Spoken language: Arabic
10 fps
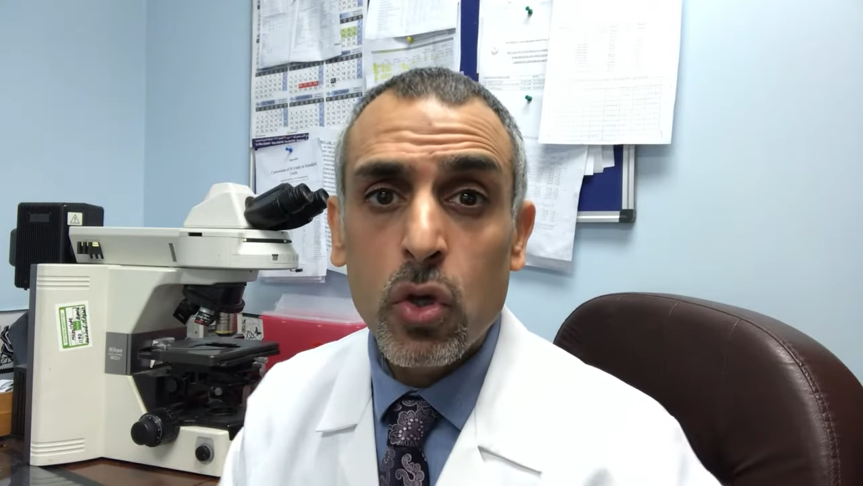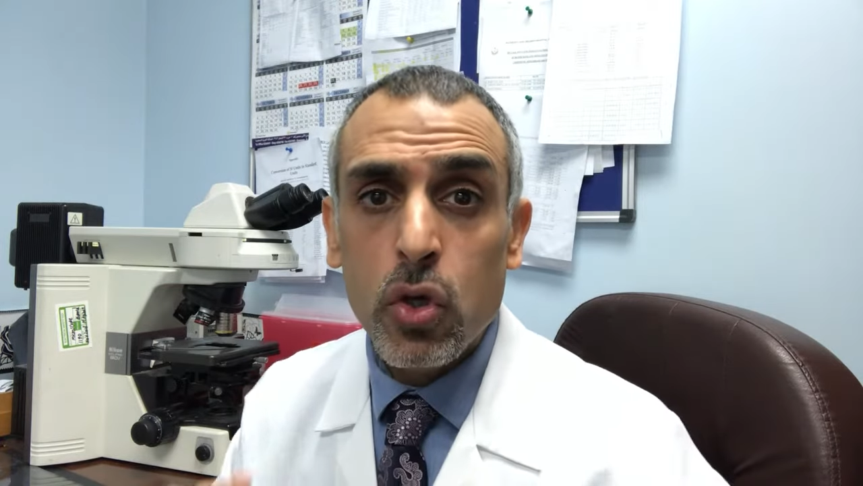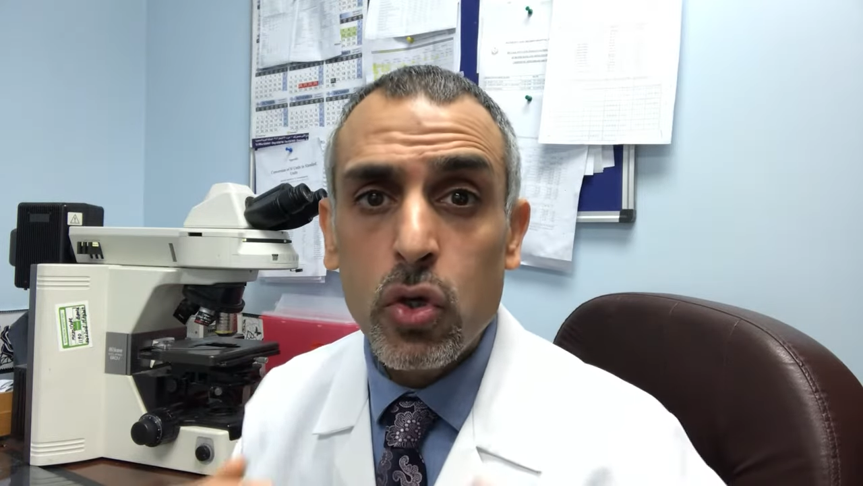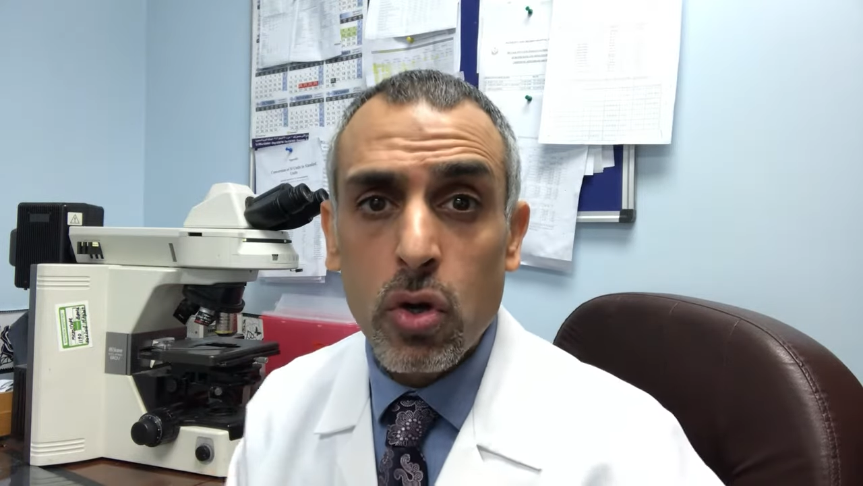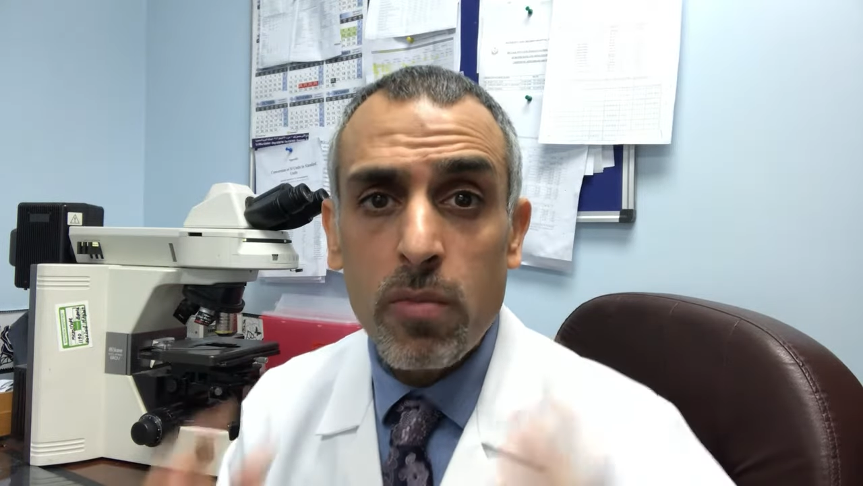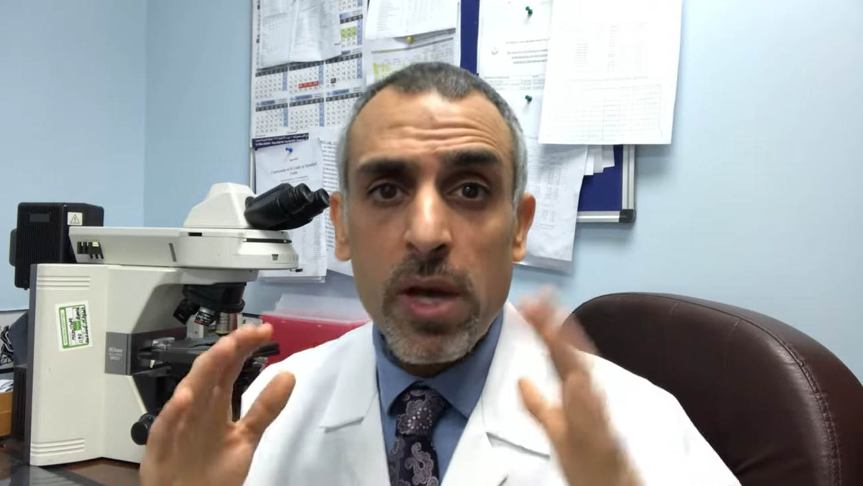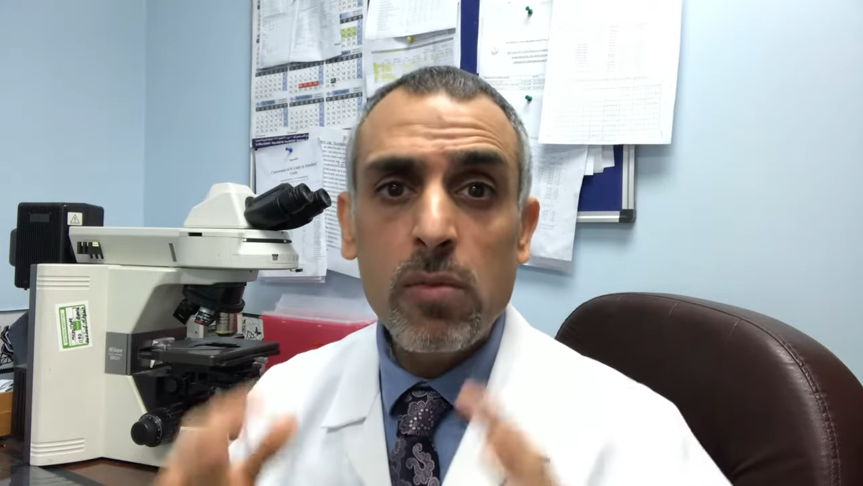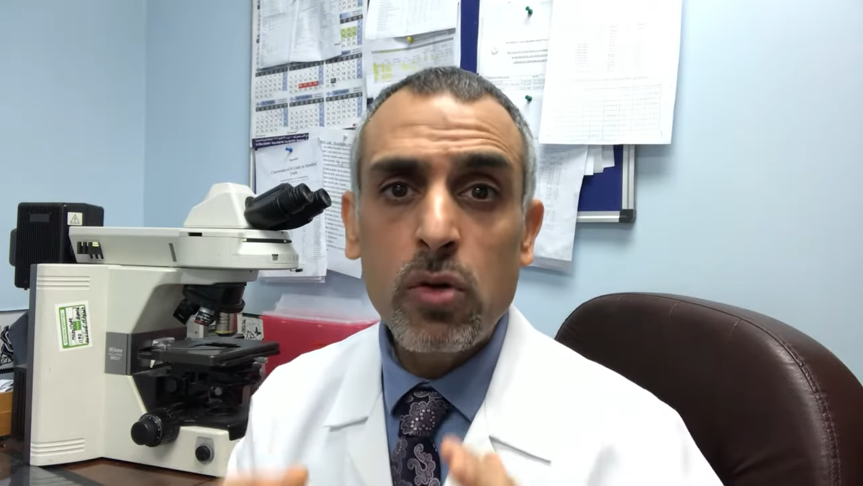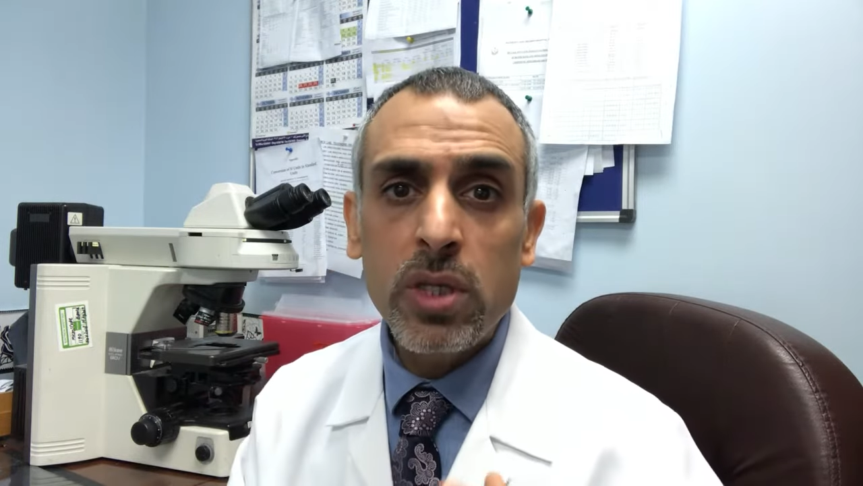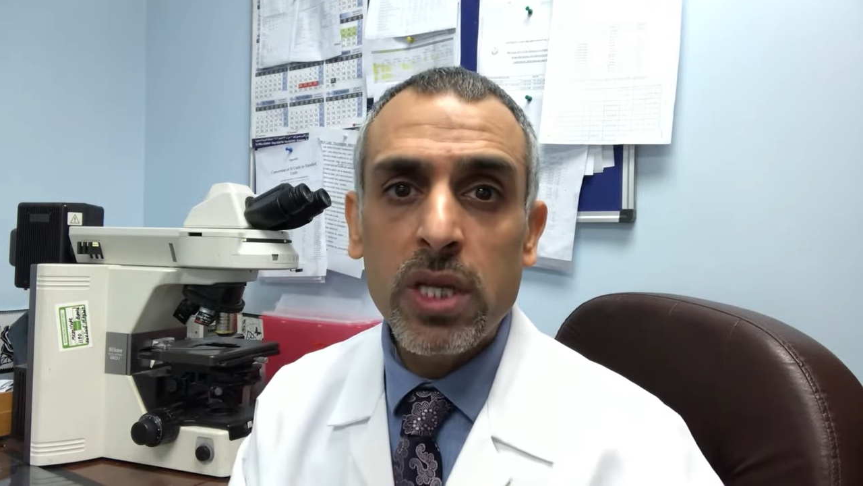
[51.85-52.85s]
يرمى
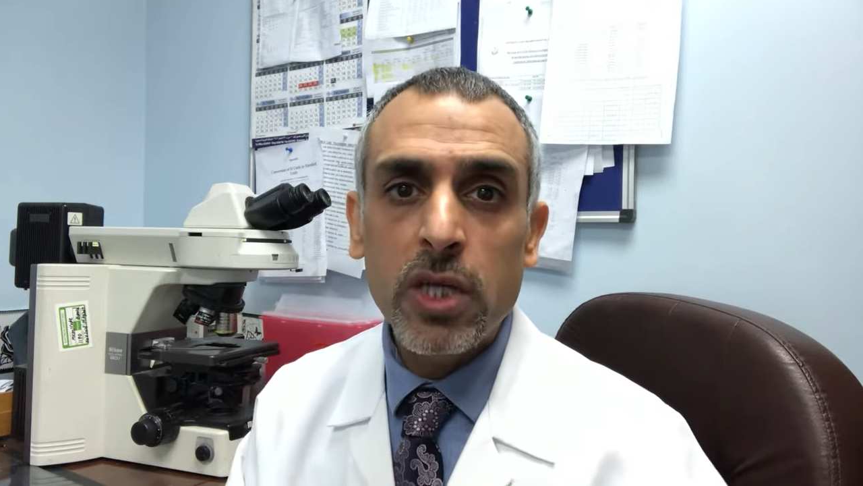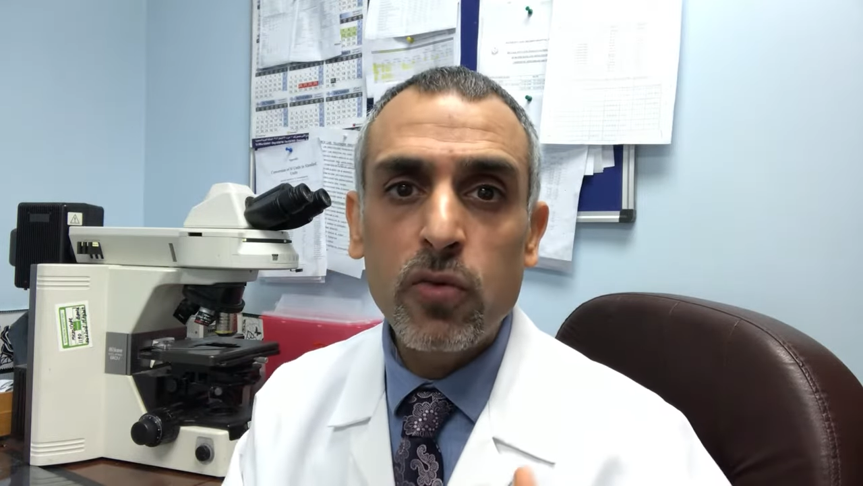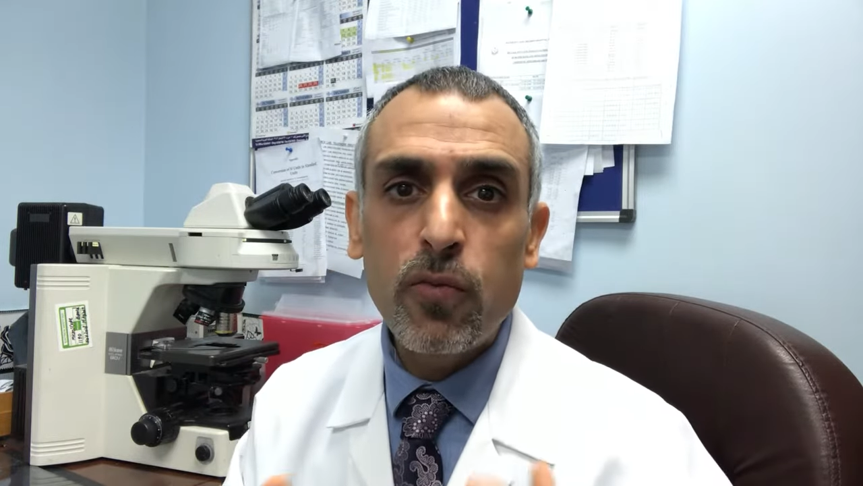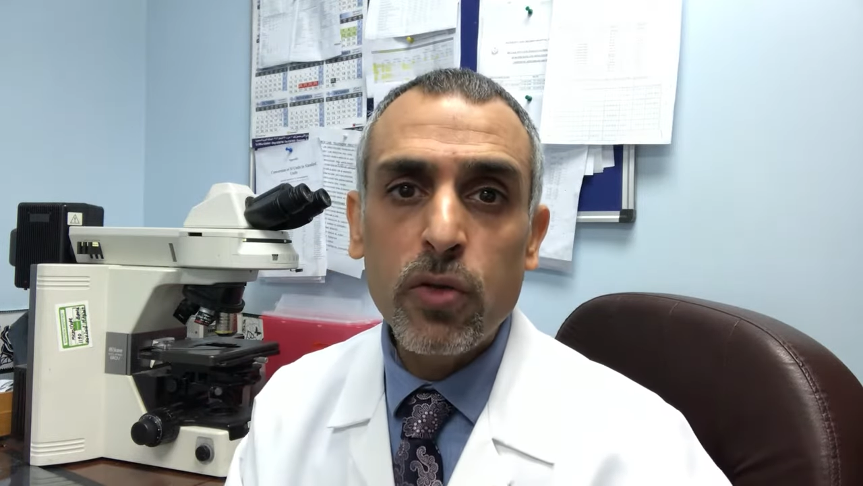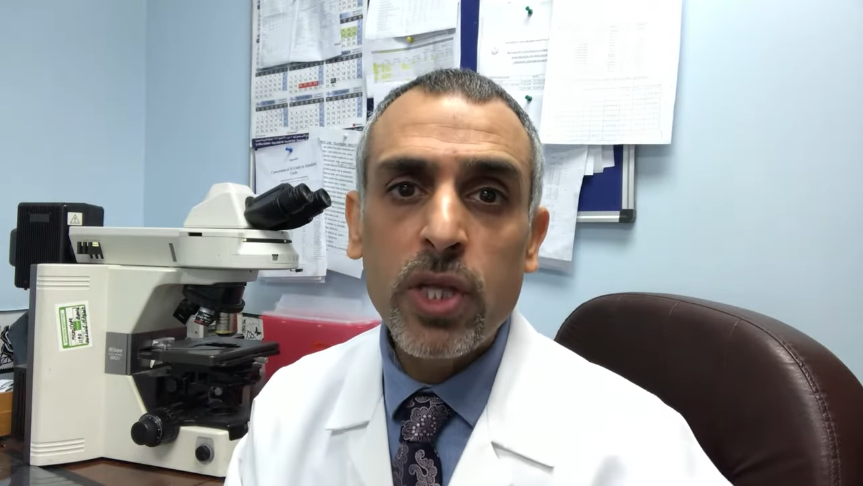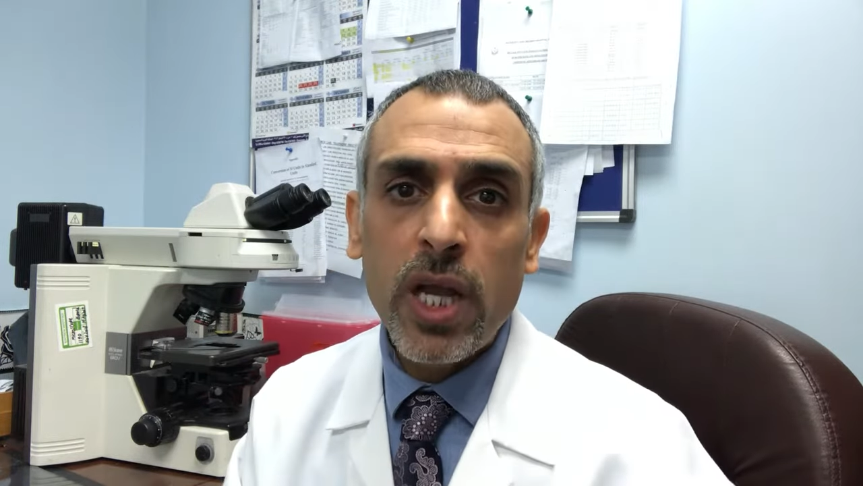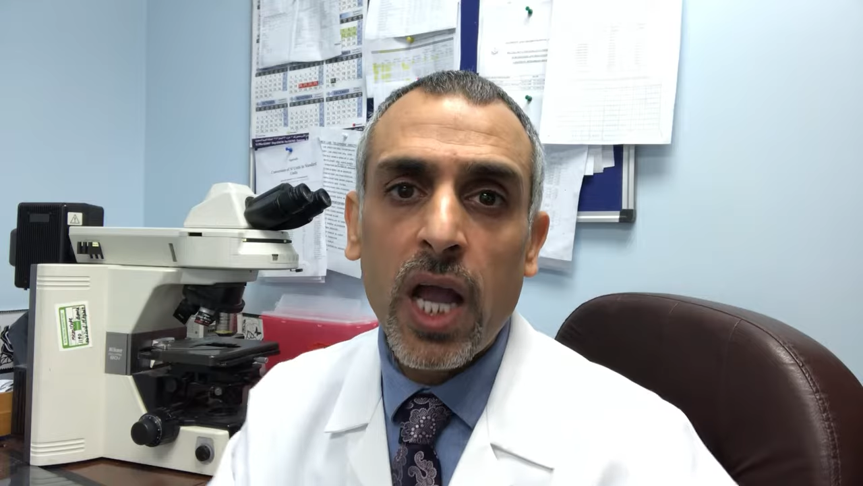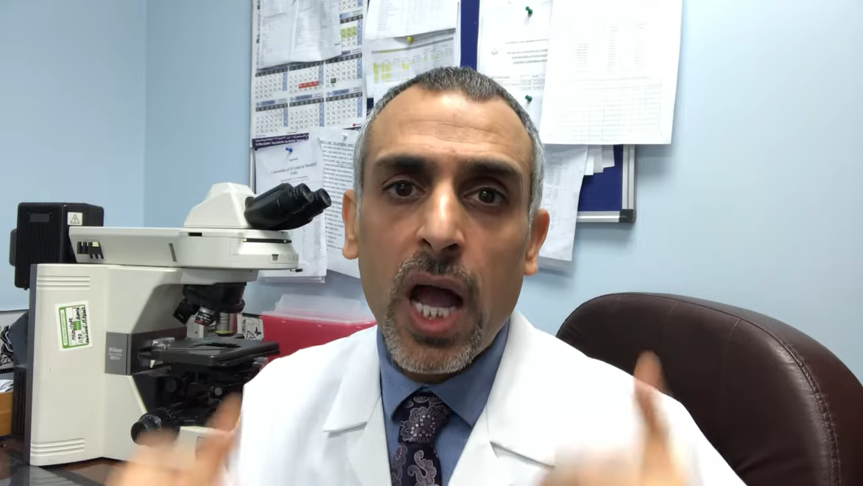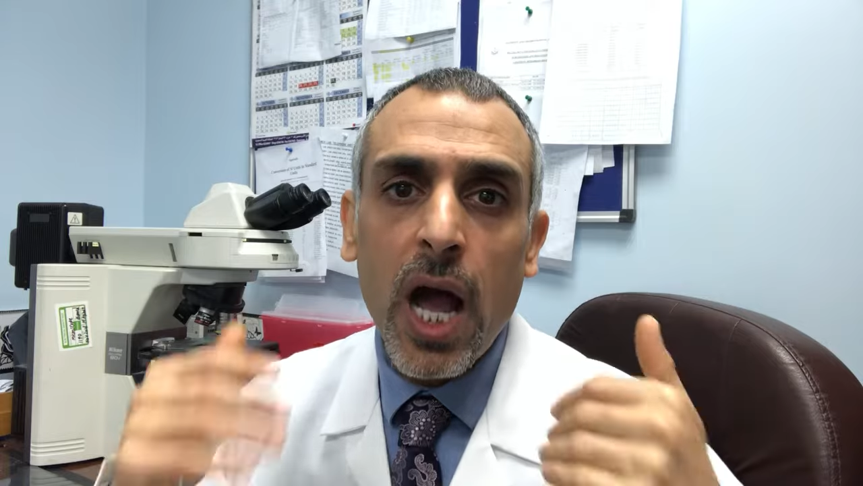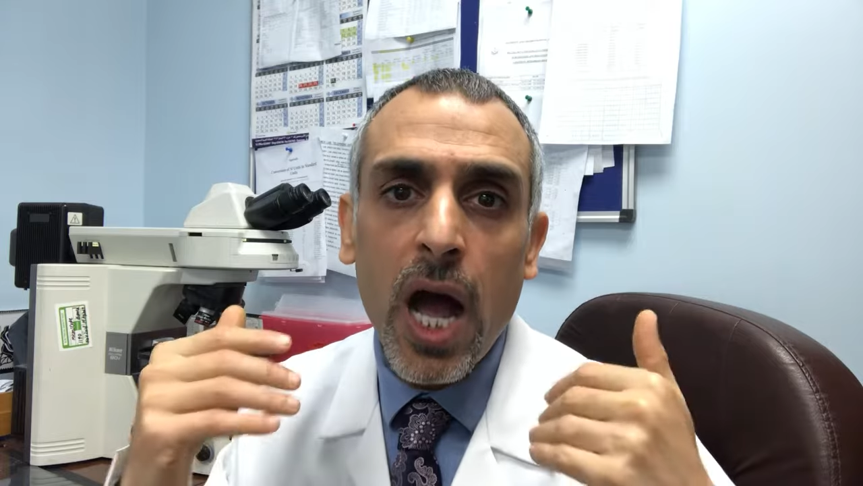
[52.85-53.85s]
المنتج فتح